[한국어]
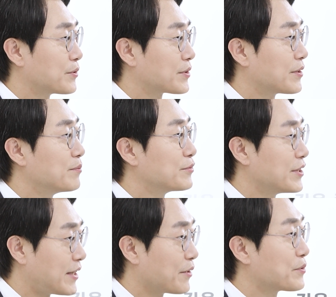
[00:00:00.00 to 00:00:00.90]
또 그런
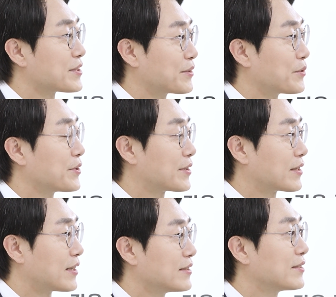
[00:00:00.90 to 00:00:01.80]
분이 되고자
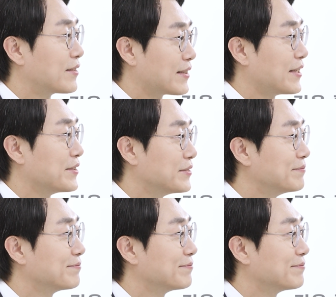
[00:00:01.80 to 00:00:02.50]
노력하는 것 같아요.